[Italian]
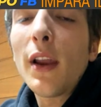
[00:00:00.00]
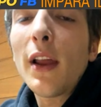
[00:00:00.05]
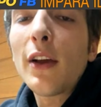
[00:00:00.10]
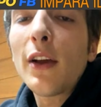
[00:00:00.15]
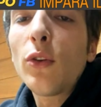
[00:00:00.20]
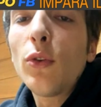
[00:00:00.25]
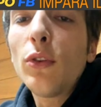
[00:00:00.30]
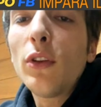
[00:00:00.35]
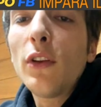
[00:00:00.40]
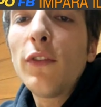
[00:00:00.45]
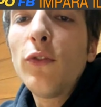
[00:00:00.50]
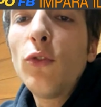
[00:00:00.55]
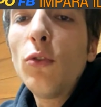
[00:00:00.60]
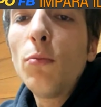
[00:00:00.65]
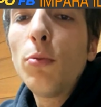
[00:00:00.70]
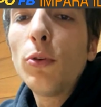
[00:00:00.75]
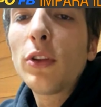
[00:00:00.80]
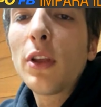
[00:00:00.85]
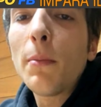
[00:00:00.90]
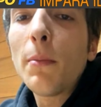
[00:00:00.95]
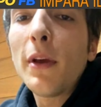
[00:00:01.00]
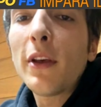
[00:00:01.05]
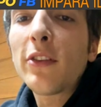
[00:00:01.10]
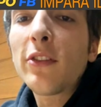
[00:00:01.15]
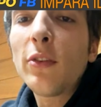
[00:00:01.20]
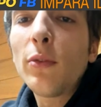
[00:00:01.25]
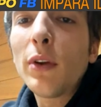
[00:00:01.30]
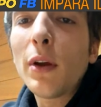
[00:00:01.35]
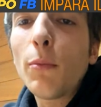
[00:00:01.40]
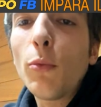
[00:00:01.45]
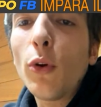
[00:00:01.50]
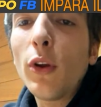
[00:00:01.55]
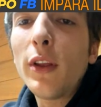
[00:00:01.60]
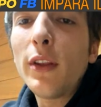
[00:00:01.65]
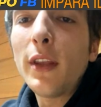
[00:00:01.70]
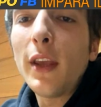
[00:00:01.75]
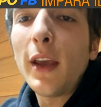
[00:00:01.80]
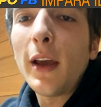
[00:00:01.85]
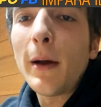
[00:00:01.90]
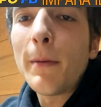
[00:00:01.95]
l'angolo del full potrebbe essere una buona
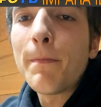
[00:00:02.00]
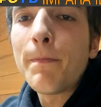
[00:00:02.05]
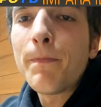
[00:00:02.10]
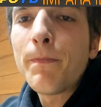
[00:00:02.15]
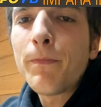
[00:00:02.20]
idea.